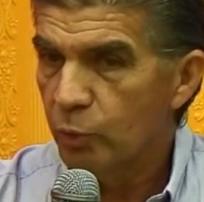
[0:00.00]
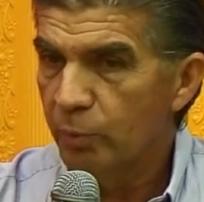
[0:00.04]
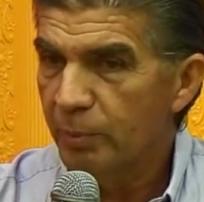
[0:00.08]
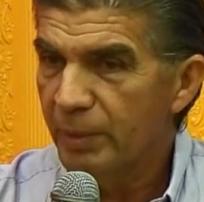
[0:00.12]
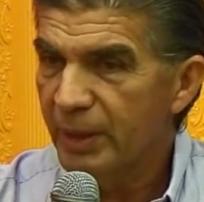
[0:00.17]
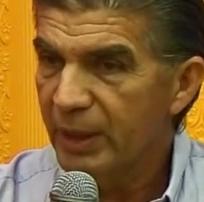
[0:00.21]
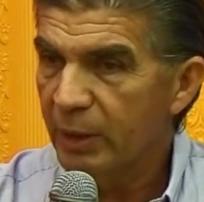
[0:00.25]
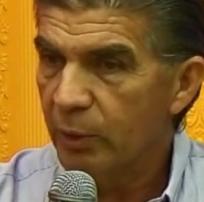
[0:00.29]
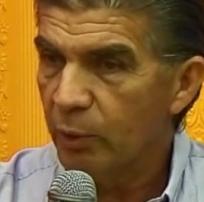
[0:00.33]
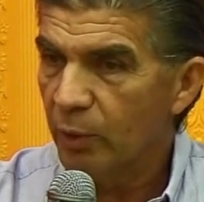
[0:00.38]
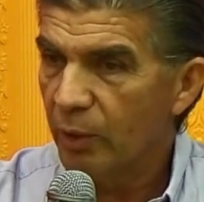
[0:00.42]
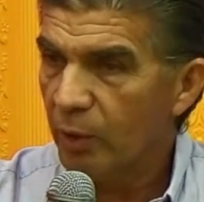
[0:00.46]

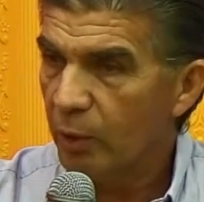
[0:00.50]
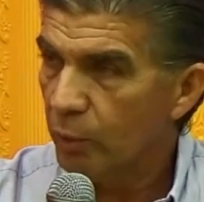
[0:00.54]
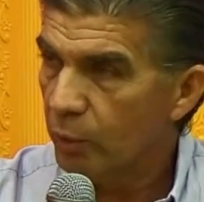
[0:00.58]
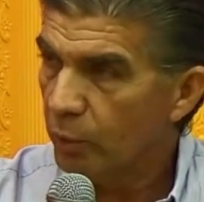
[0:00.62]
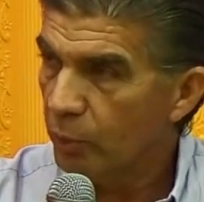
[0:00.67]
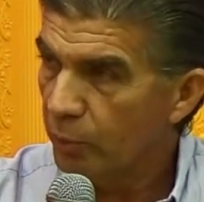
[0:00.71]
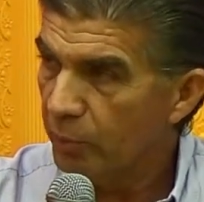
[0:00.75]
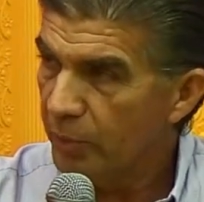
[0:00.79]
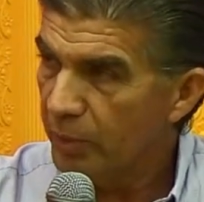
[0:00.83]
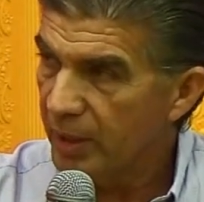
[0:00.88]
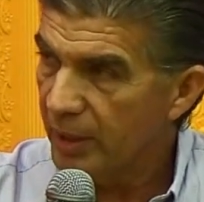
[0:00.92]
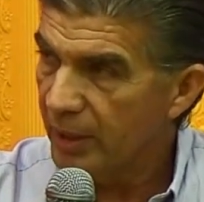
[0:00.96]

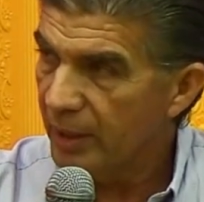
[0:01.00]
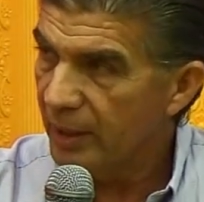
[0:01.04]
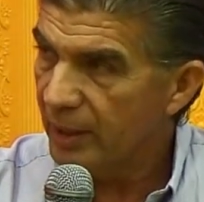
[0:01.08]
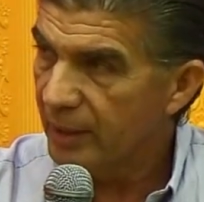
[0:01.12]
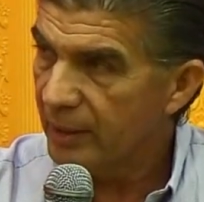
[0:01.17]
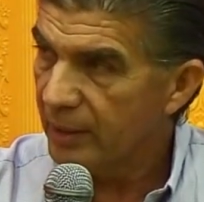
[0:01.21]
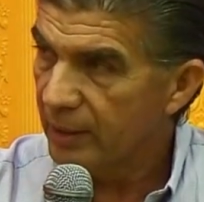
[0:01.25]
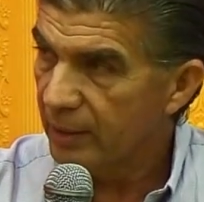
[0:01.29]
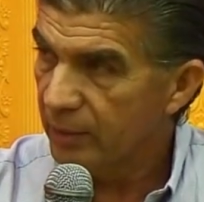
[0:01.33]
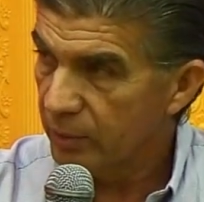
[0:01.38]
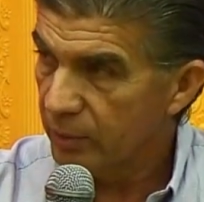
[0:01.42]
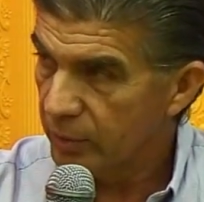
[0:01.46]
microeconomía,
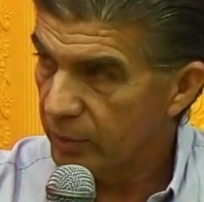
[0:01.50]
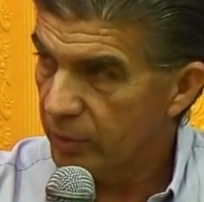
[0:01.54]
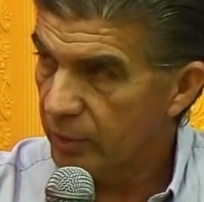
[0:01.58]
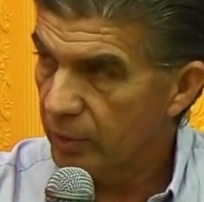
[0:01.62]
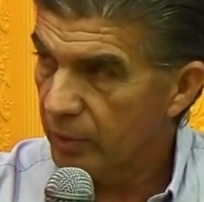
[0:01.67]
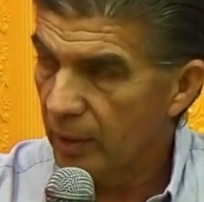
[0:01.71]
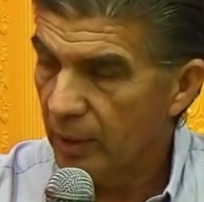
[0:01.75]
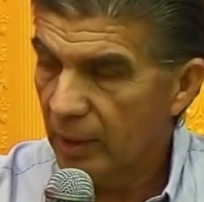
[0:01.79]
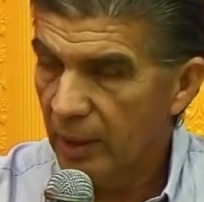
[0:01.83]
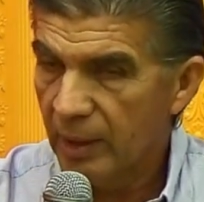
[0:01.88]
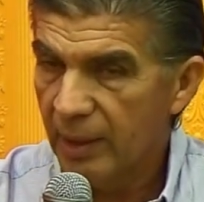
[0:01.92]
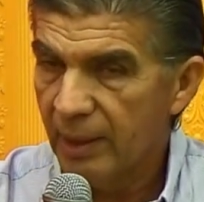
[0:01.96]
que
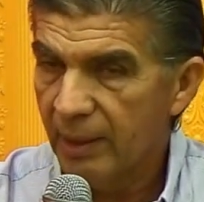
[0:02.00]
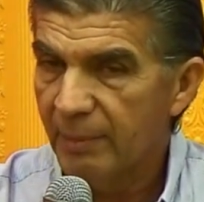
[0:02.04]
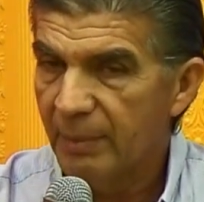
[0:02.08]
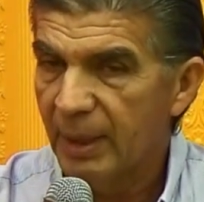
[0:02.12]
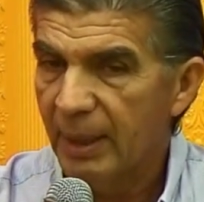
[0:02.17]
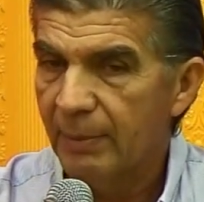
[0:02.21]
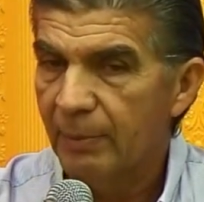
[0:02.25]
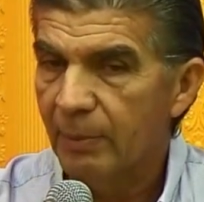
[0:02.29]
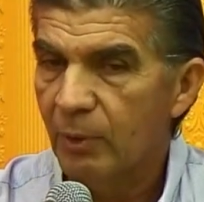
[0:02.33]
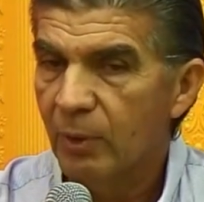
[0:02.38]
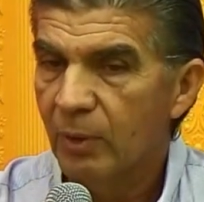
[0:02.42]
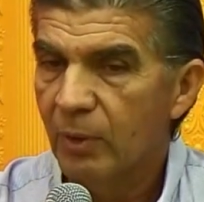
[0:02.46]
nosotros le
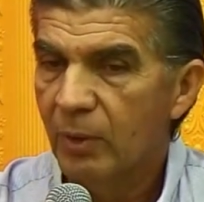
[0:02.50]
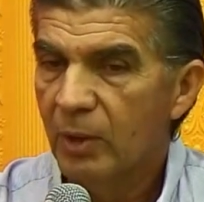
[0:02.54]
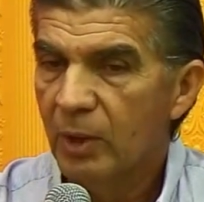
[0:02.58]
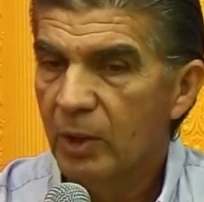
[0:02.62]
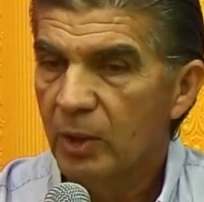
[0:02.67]
llamamos,